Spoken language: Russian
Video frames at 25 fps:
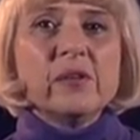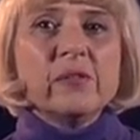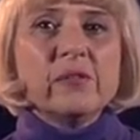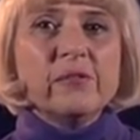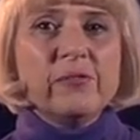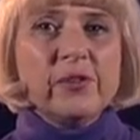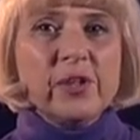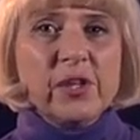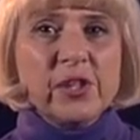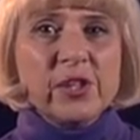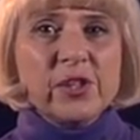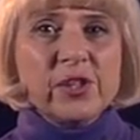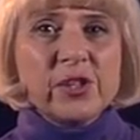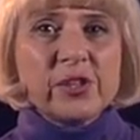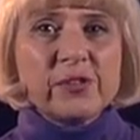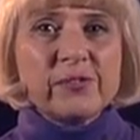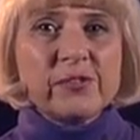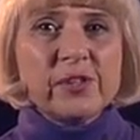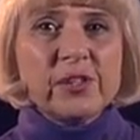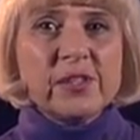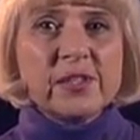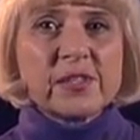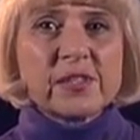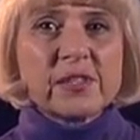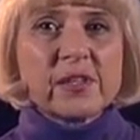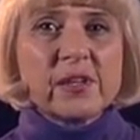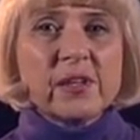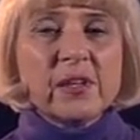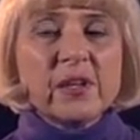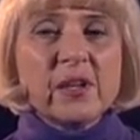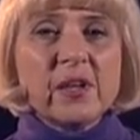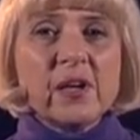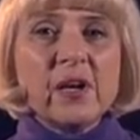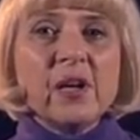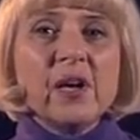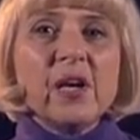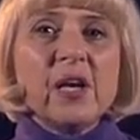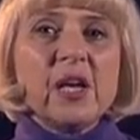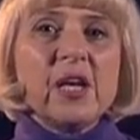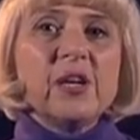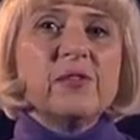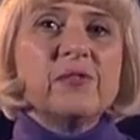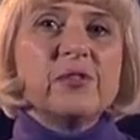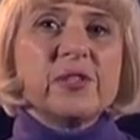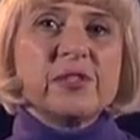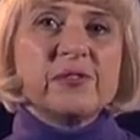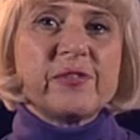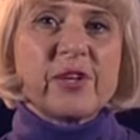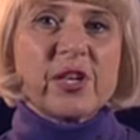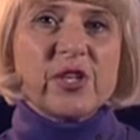вылечивается и
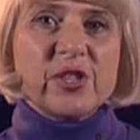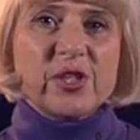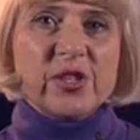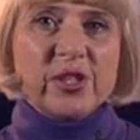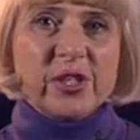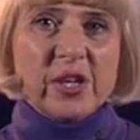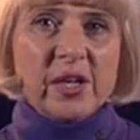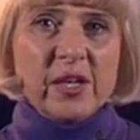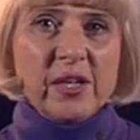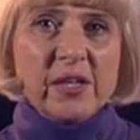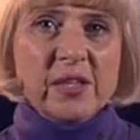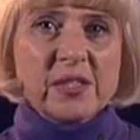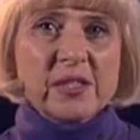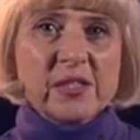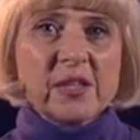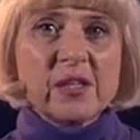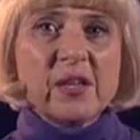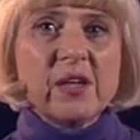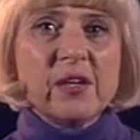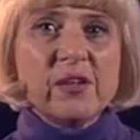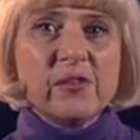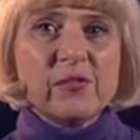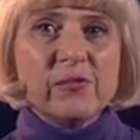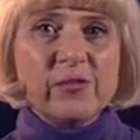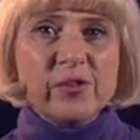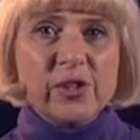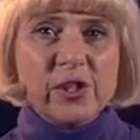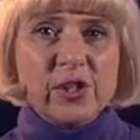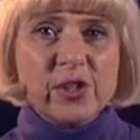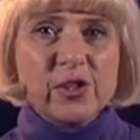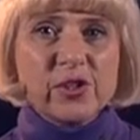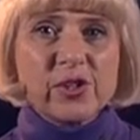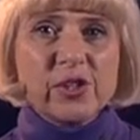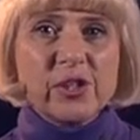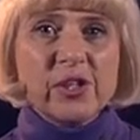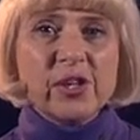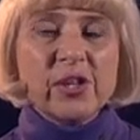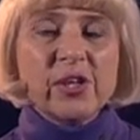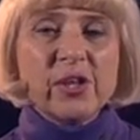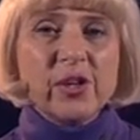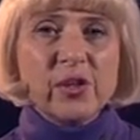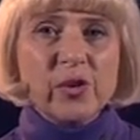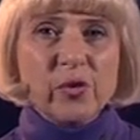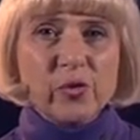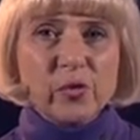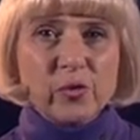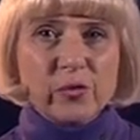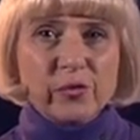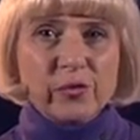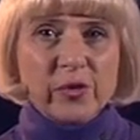возвращается в Нижний
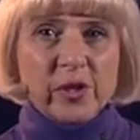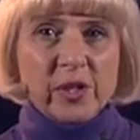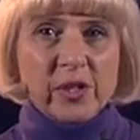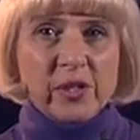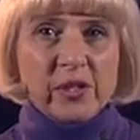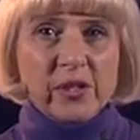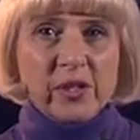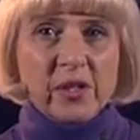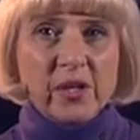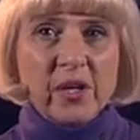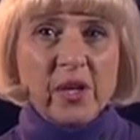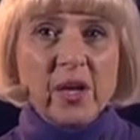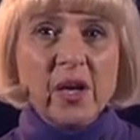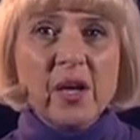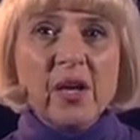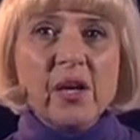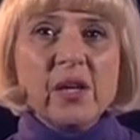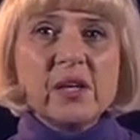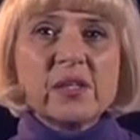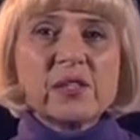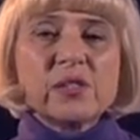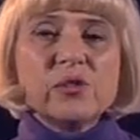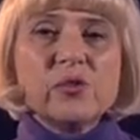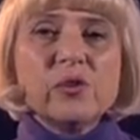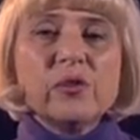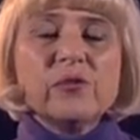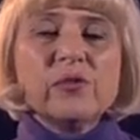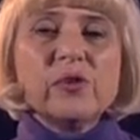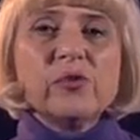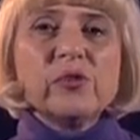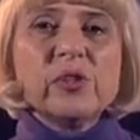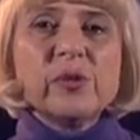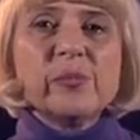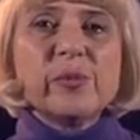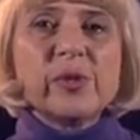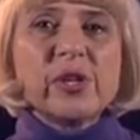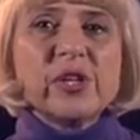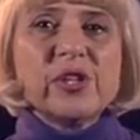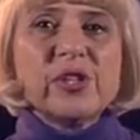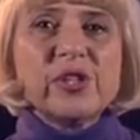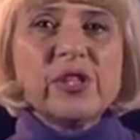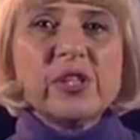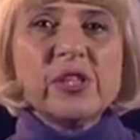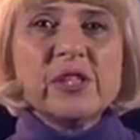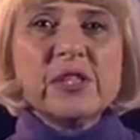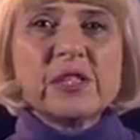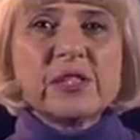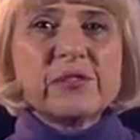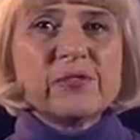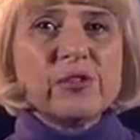Новгород. И снова он
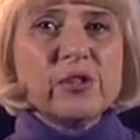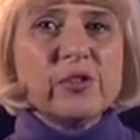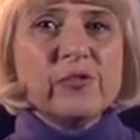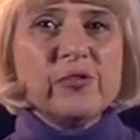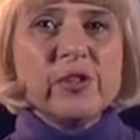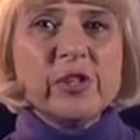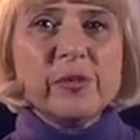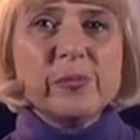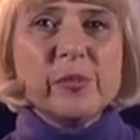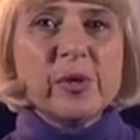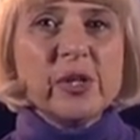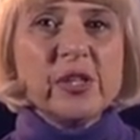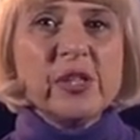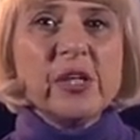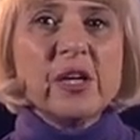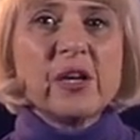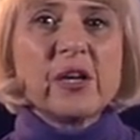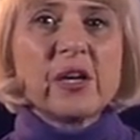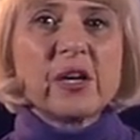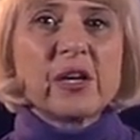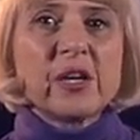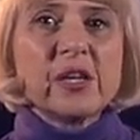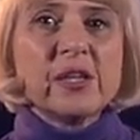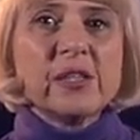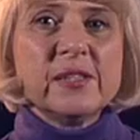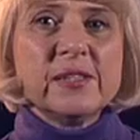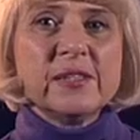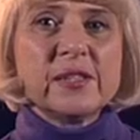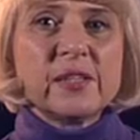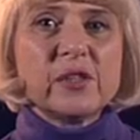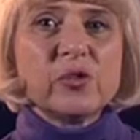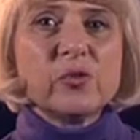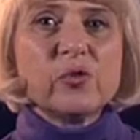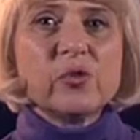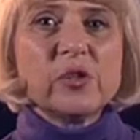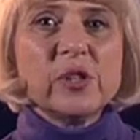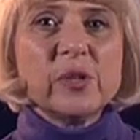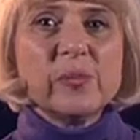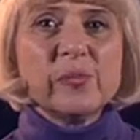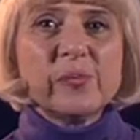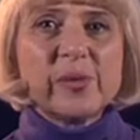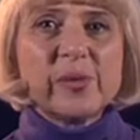обращает свое внимание к архитектурным